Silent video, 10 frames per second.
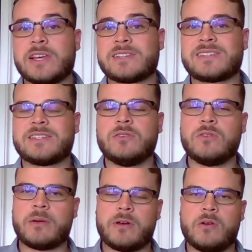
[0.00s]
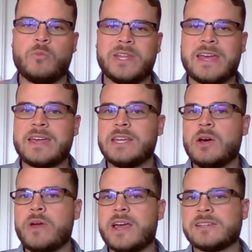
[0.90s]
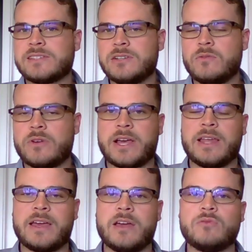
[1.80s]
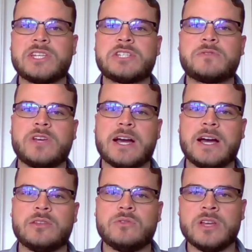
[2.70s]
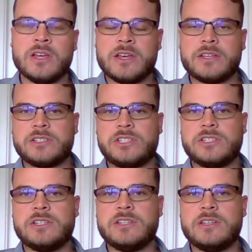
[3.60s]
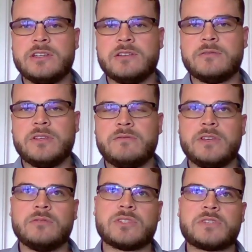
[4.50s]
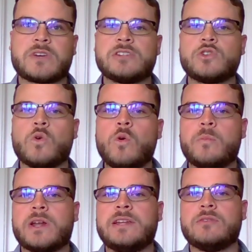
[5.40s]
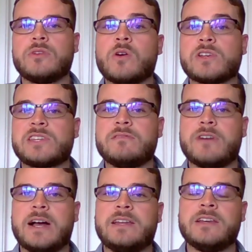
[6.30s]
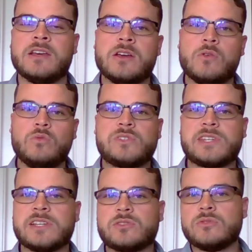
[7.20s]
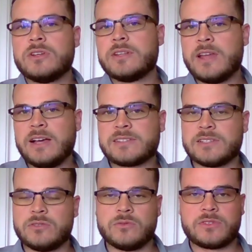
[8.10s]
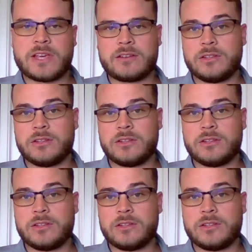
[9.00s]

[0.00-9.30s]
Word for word: Essa ação, o BDR não é ação, ela é um certificado de, enfim, um certificado de compra ali, um negócio que vale um sexto da ação, certo?